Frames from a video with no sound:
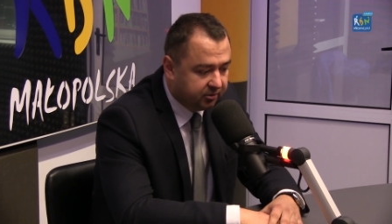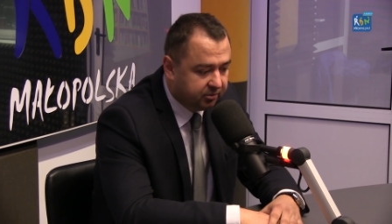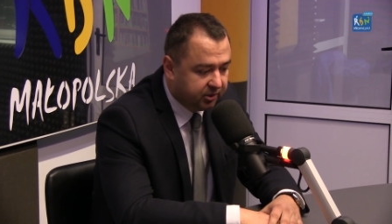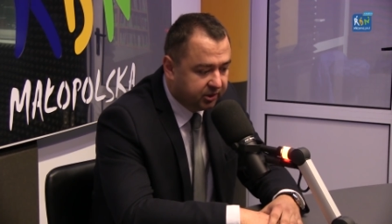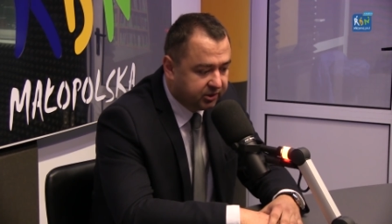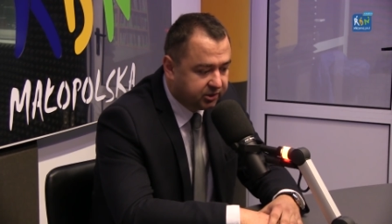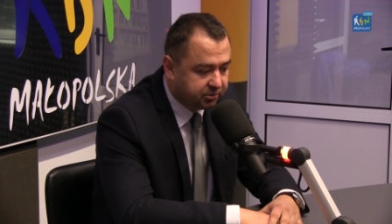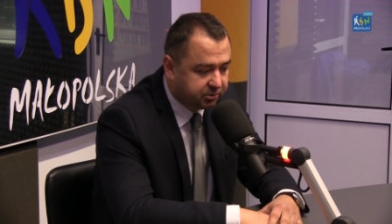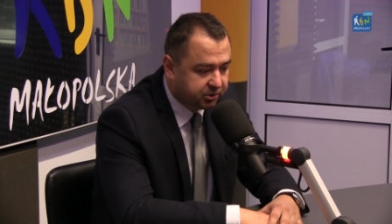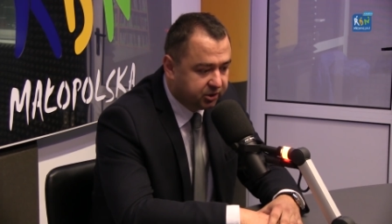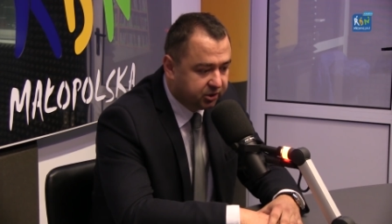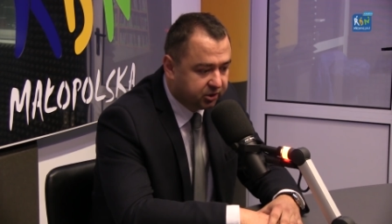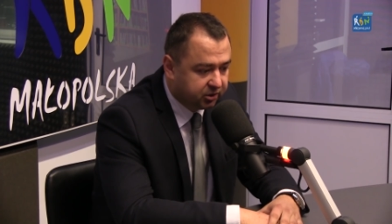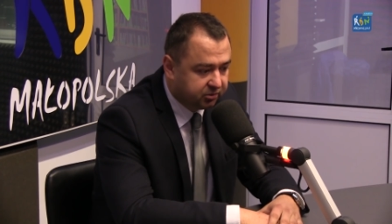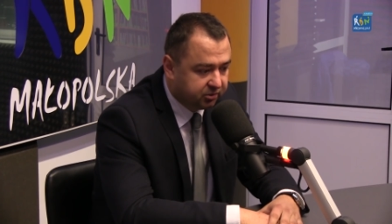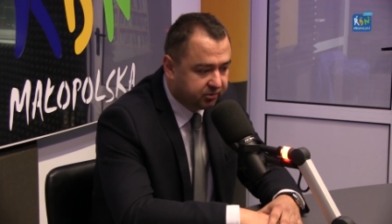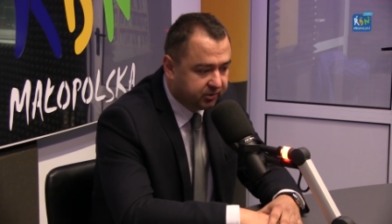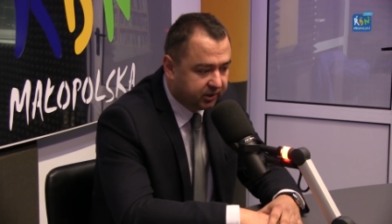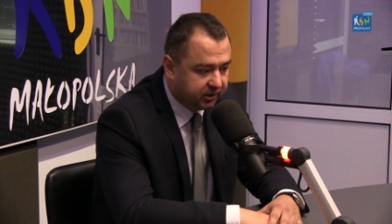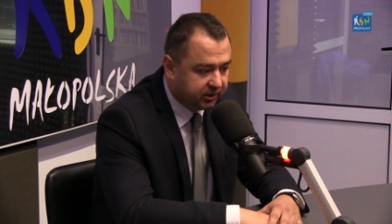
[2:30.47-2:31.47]
Będzie
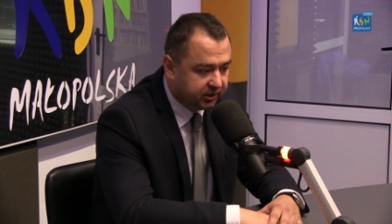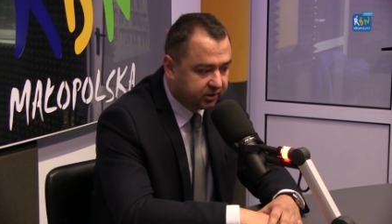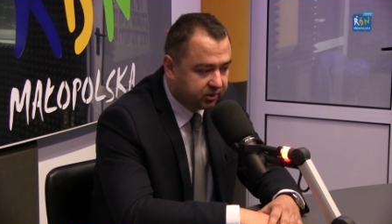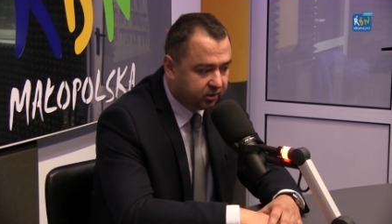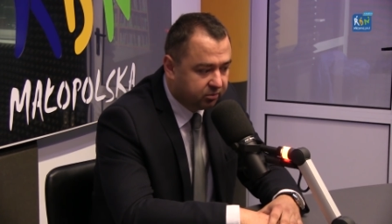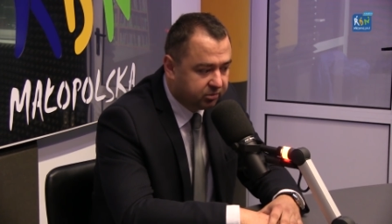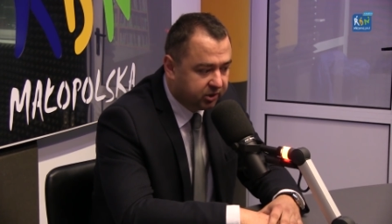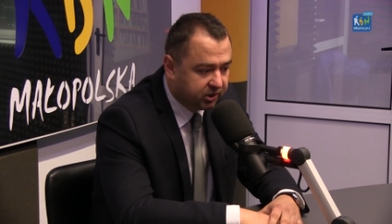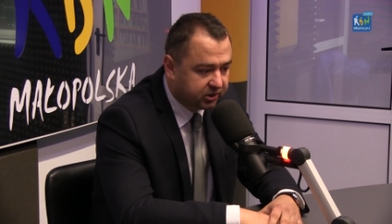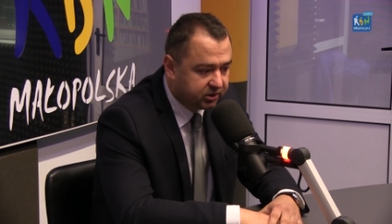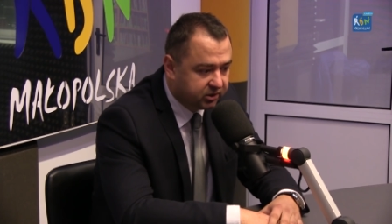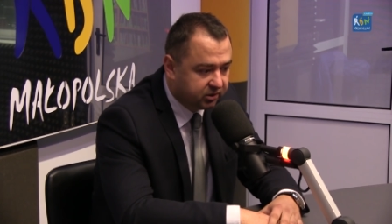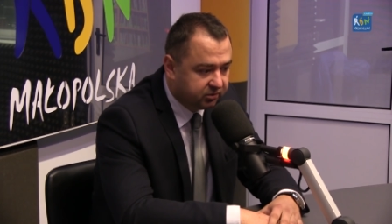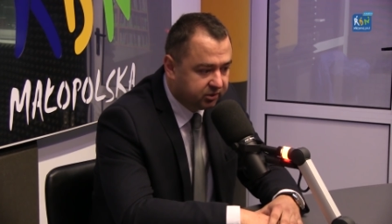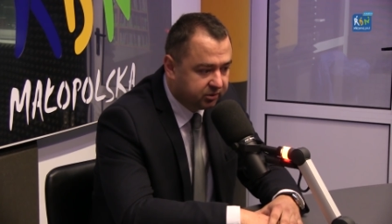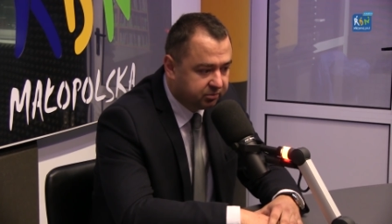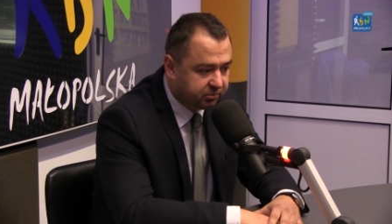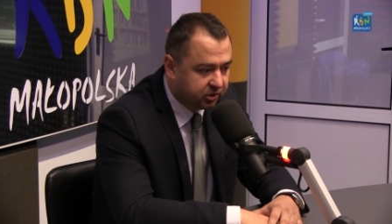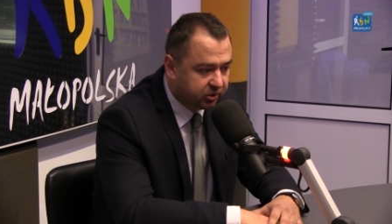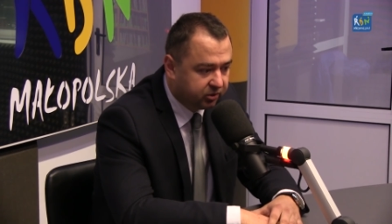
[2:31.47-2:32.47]
przygotowywany
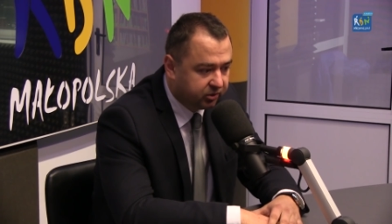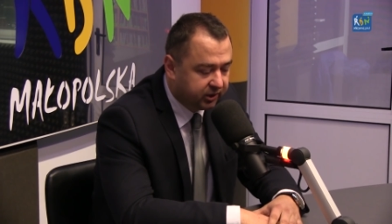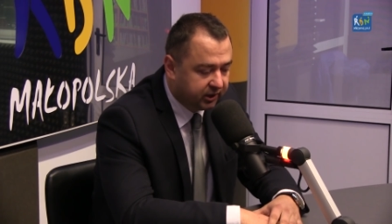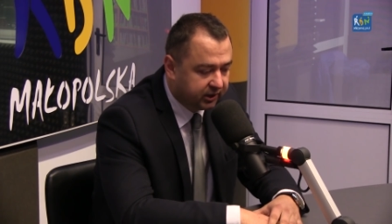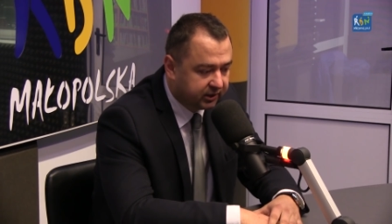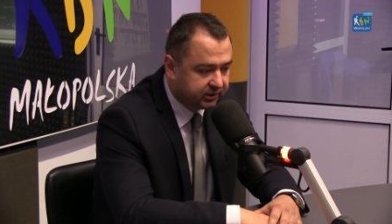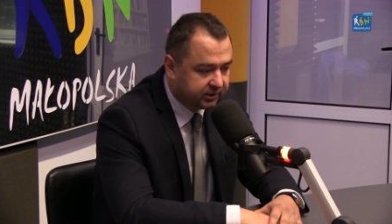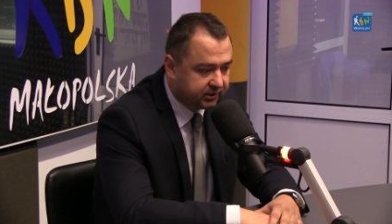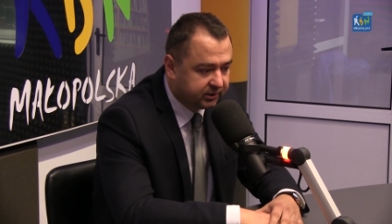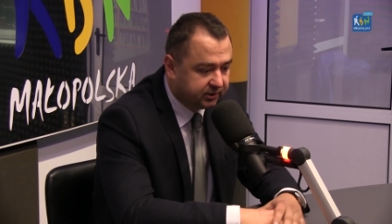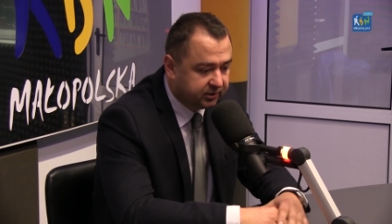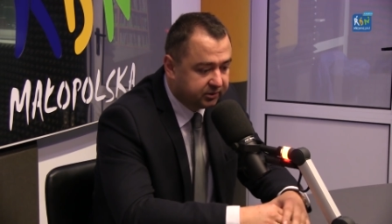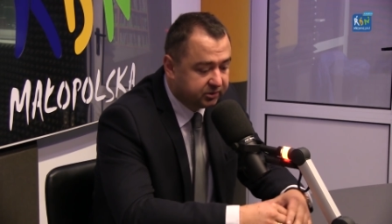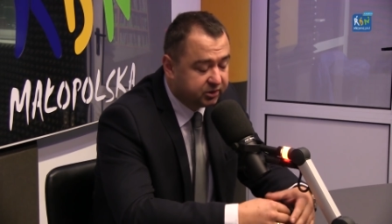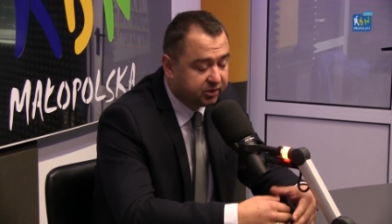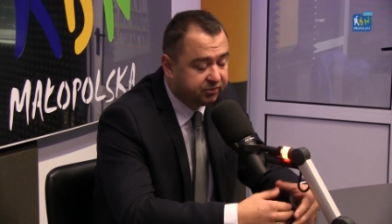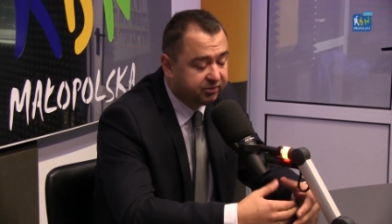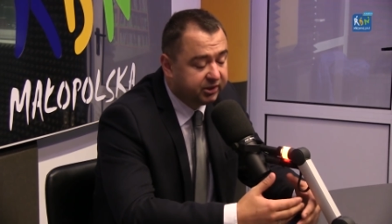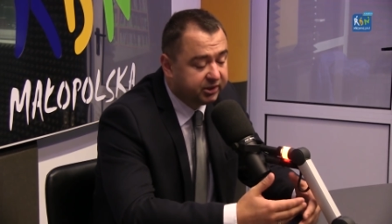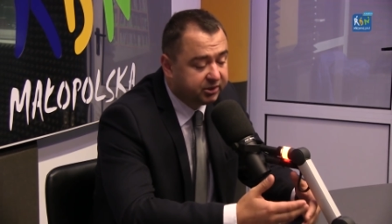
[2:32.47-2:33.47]
kompleksowy projekt,
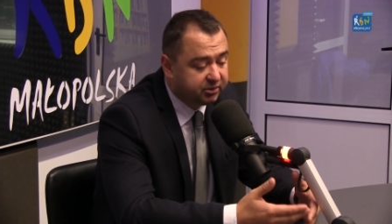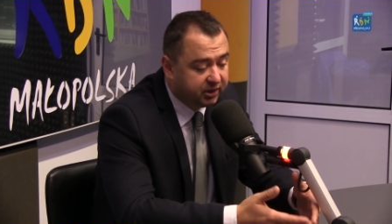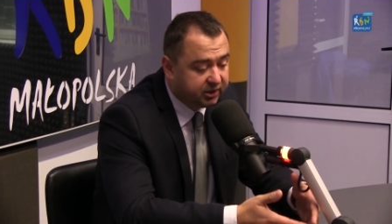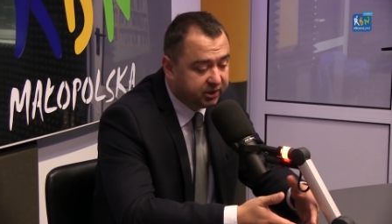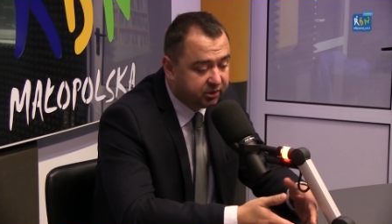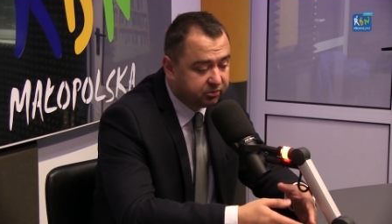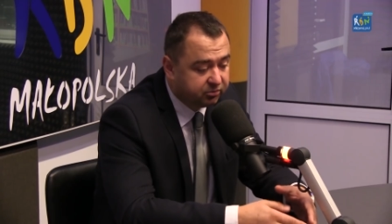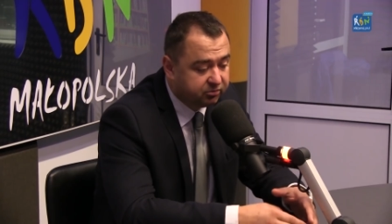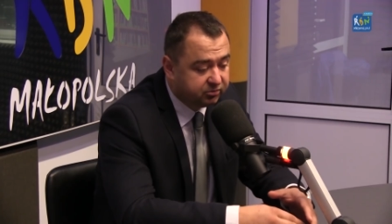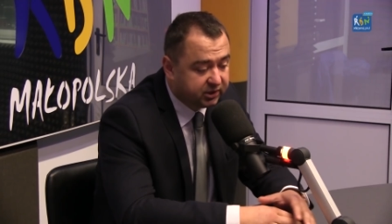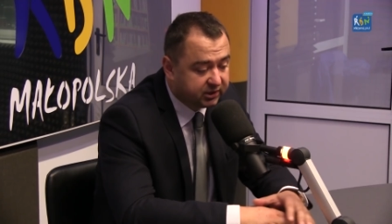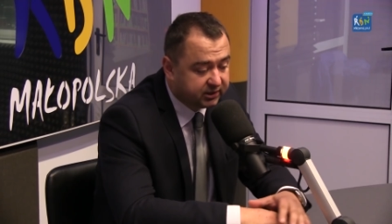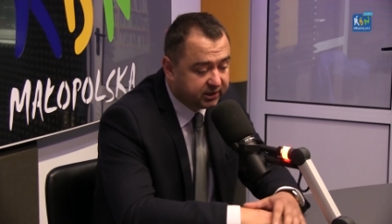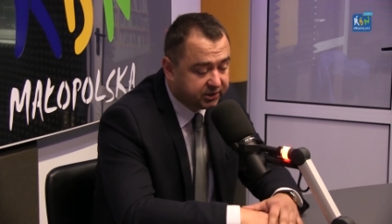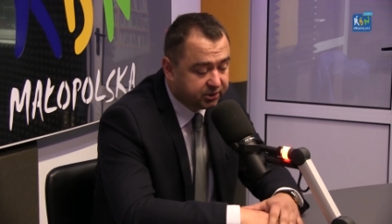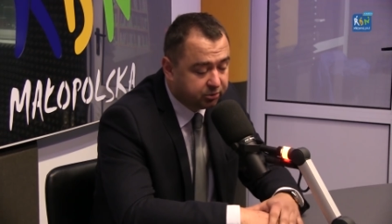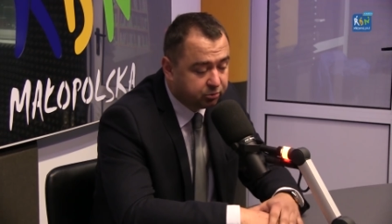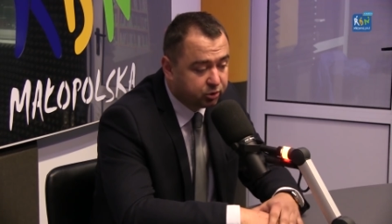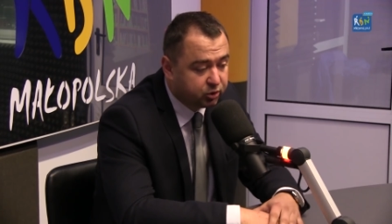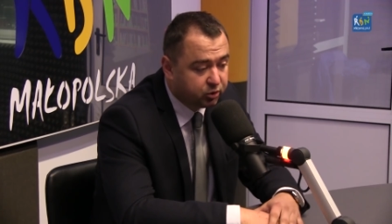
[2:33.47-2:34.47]
czy ewentualnie w
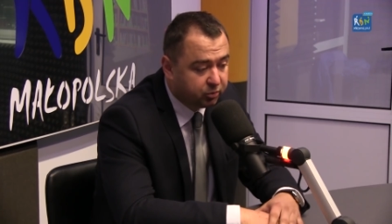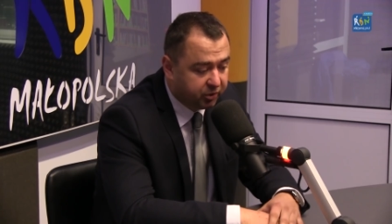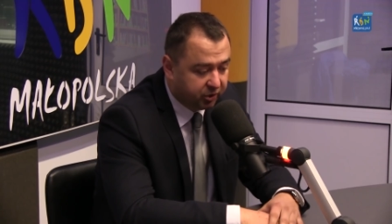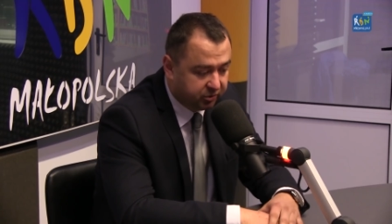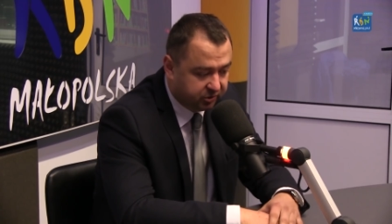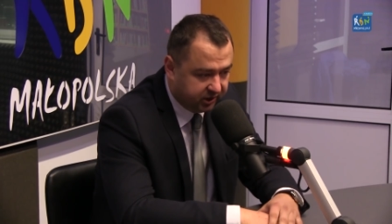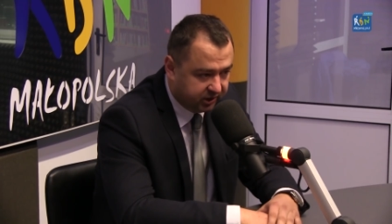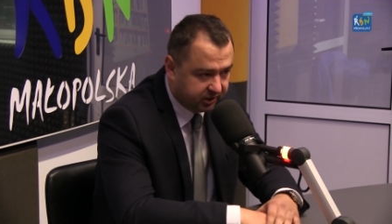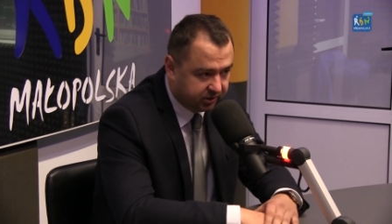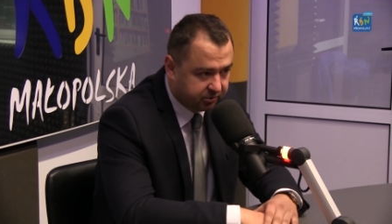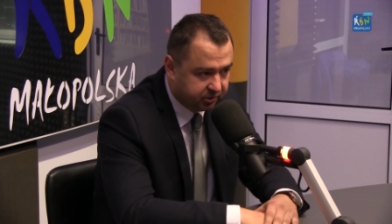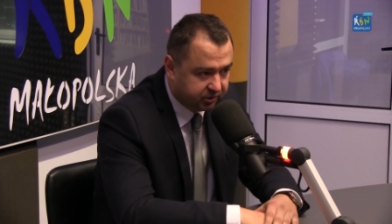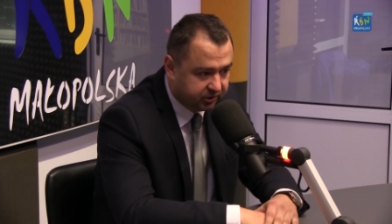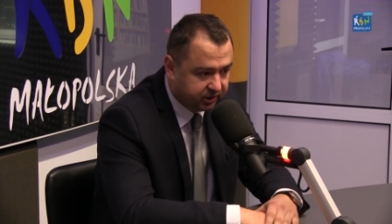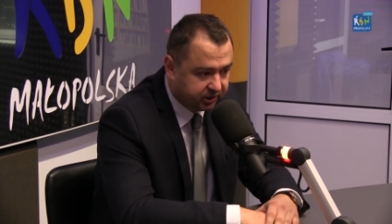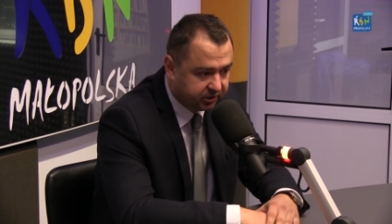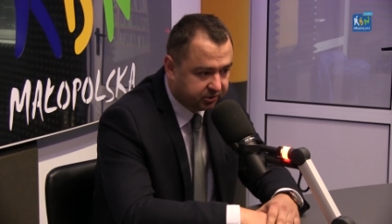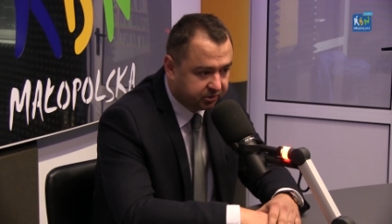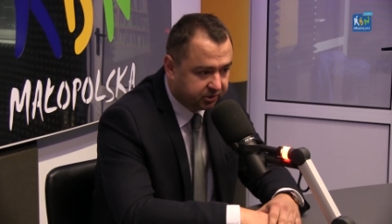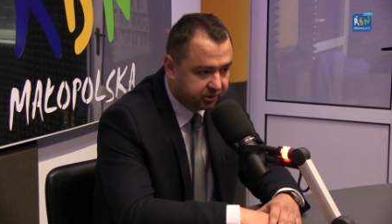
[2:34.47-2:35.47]
zasadzie uzupełniany
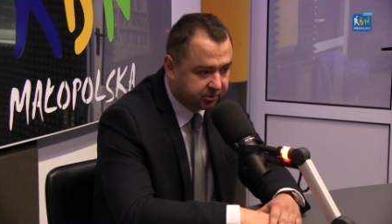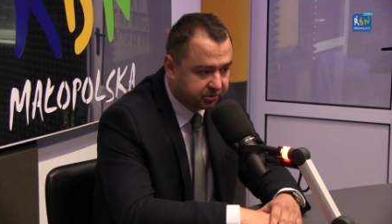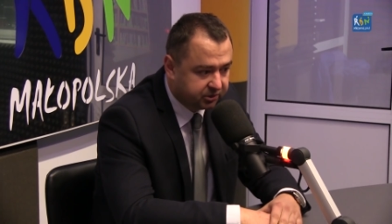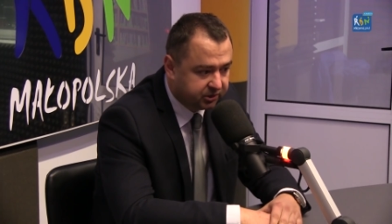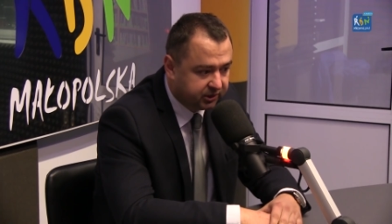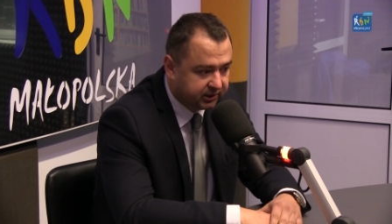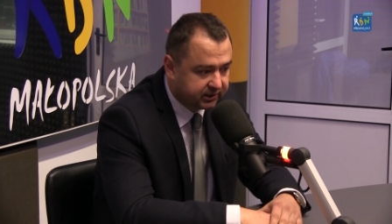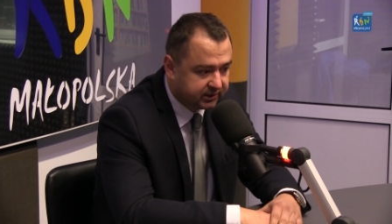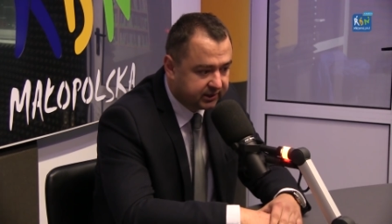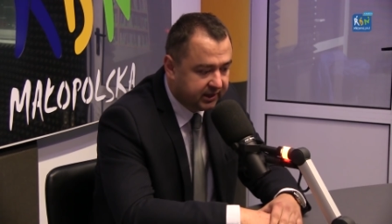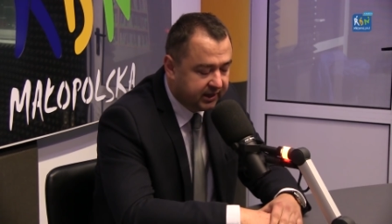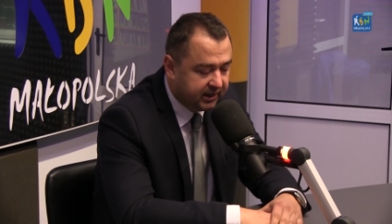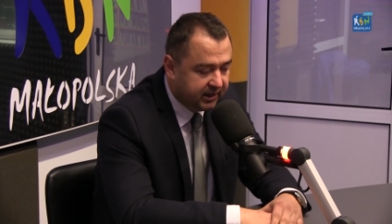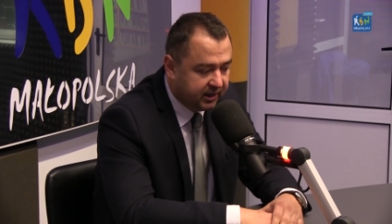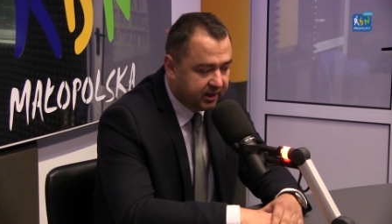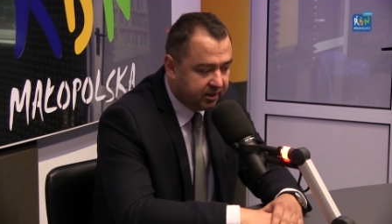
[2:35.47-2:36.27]
projekt, który już jest.